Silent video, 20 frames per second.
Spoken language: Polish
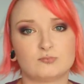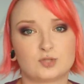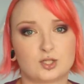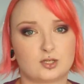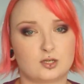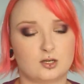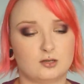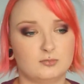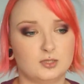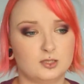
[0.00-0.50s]

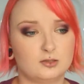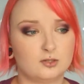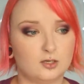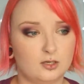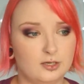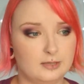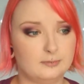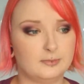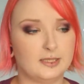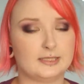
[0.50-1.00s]
Przykro mi,
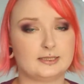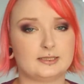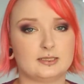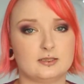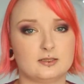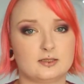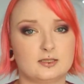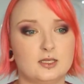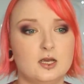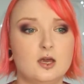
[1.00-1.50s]
kocham
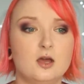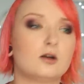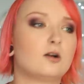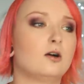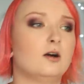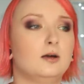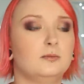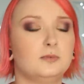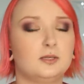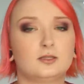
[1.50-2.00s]
Essence,
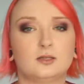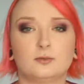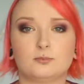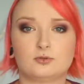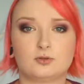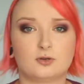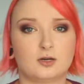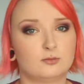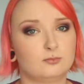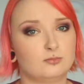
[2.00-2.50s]
kocham ich na
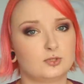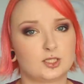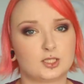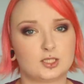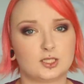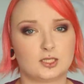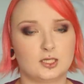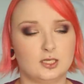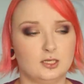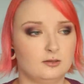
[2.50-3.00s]
przykład
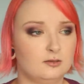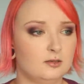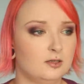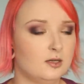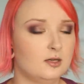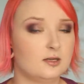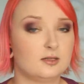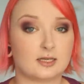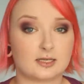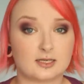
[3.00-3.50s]
błyszczyki.
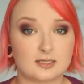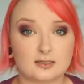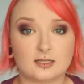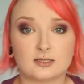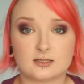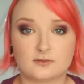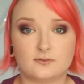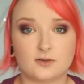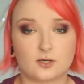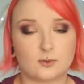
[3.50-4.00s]
Takie
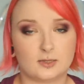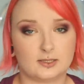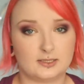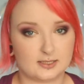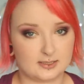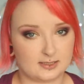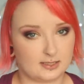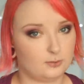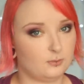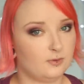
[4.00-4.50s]
te zwykłe,
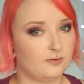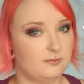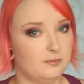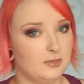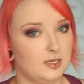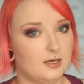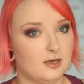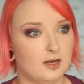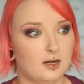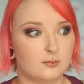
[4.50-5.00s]
te Stay With
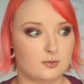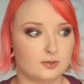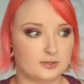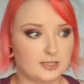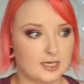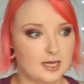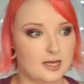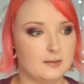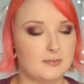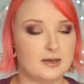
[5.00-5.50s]
Me albo
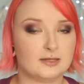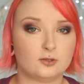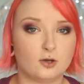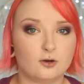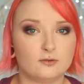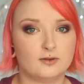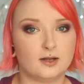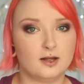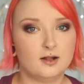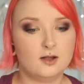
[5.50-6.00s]
te
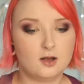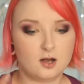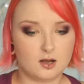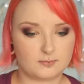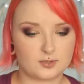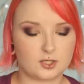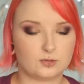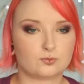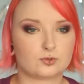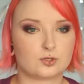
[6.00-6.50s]
matowe o
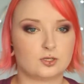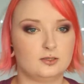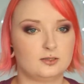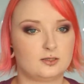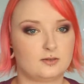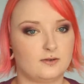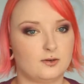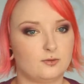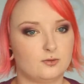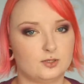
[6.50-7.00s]
przedłużonej
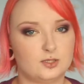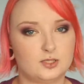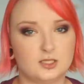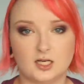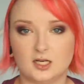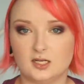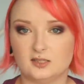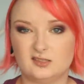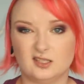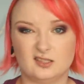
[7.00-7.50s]

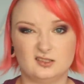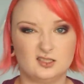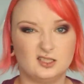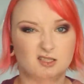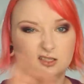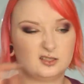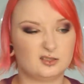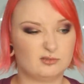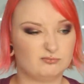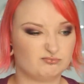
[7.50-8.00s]
trwałości, ale ten
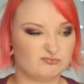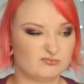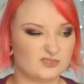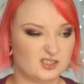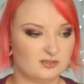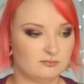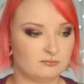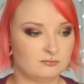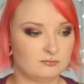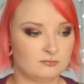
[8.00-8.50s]
tint
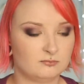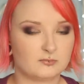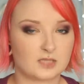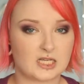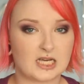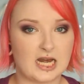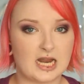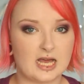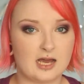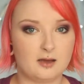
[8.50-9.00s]

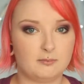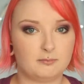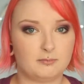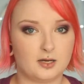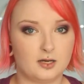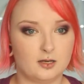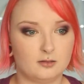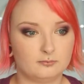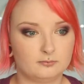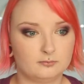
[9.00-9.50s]

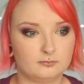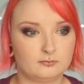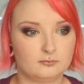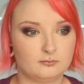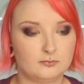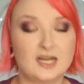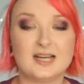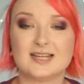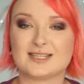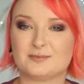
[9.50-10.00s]
klapa,
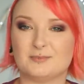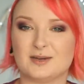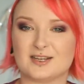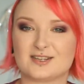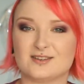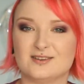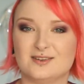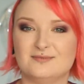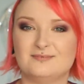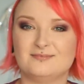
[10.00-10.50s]
ale
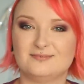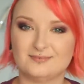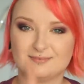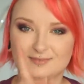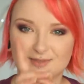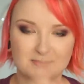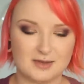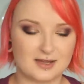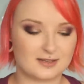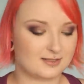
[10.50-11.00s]
smaczny
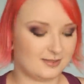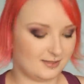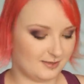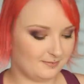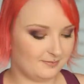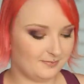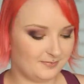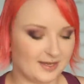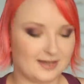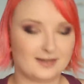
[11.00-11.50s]

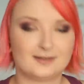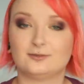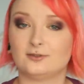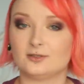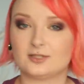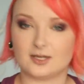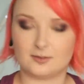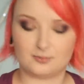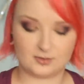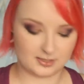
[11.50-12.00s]
smaczny, tak,
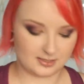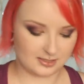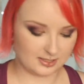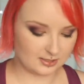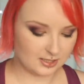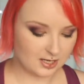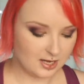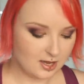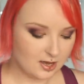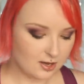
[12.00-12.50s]
to trzeba
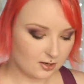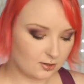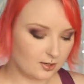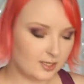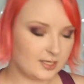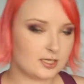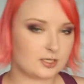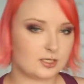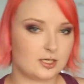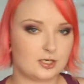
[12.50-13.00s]
przyznać.
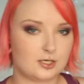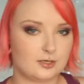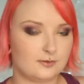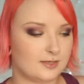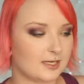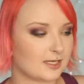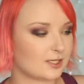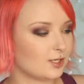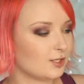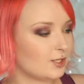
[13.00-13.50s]
Kolejna rzecz,
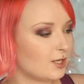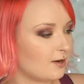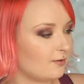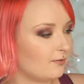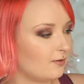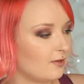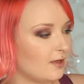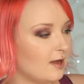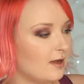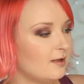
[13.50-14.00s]
także
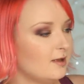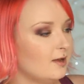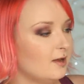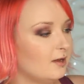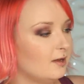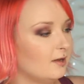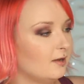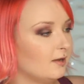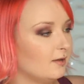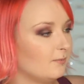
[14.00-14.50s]
czerwona.
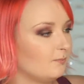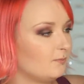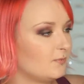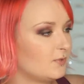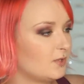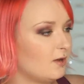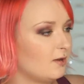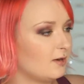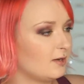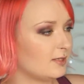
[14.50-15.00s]
Um,
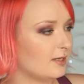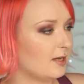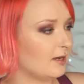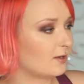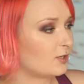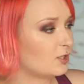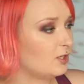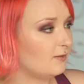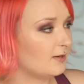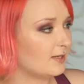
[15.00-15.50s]
sorry za
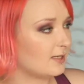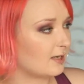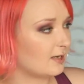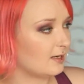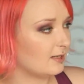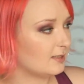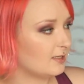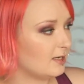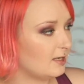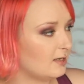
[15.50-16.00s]
krzywe
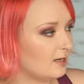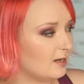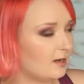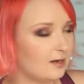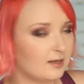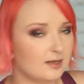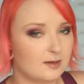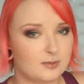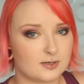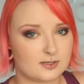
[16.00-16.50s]
zakręcenie,
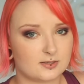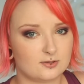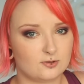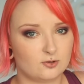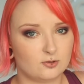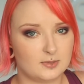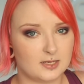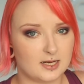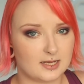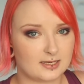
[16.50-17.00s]
ale ja bardzo nie
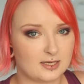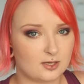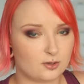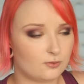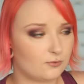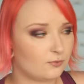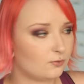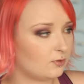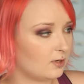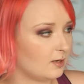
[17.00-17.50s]
lubię
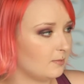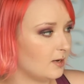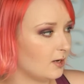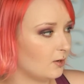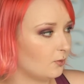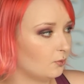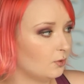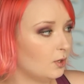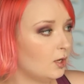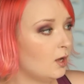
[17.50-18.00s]
lakierów, które
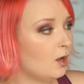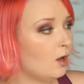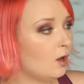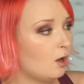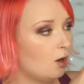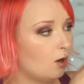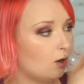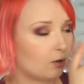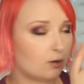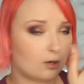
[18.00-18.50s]
mają
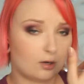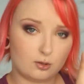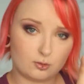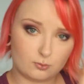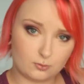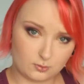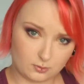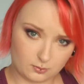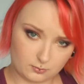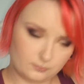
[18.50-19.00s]

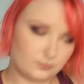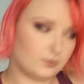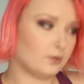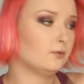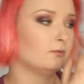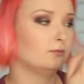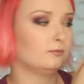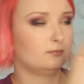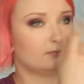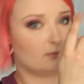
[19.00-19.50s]
okrągłą
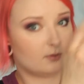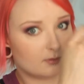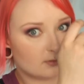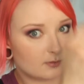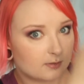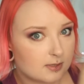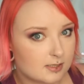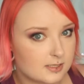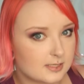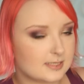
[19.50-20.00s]
tą
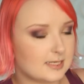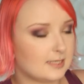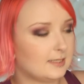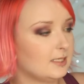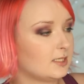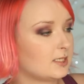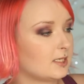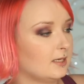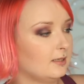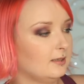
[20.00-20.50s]
E,
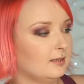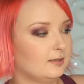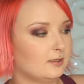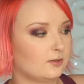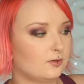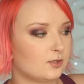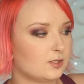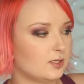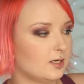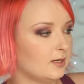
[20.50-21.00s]
zatyczkę,
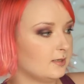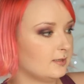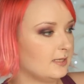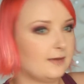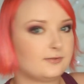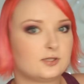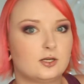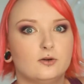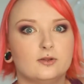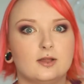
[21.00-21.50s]
dlatego że
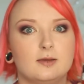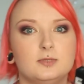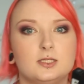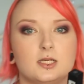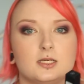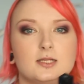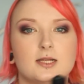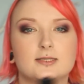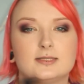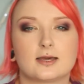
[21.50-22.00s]
zawsze ona mi
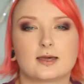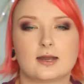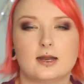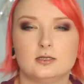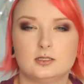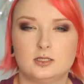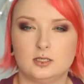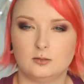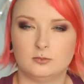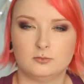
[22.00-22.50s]
się źle
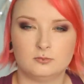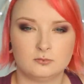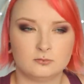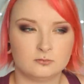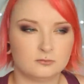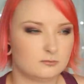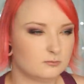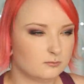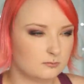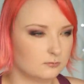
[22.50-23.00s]
zakręci.
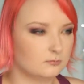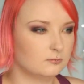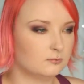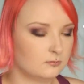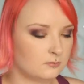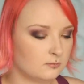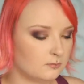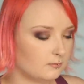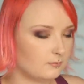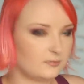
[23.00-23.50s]

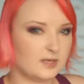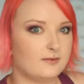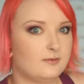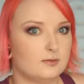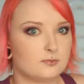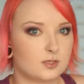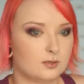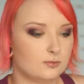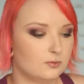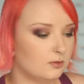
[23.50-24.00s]
Mm, nie
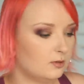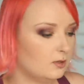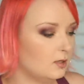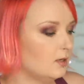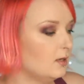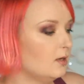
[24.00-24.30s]
wiem czemu.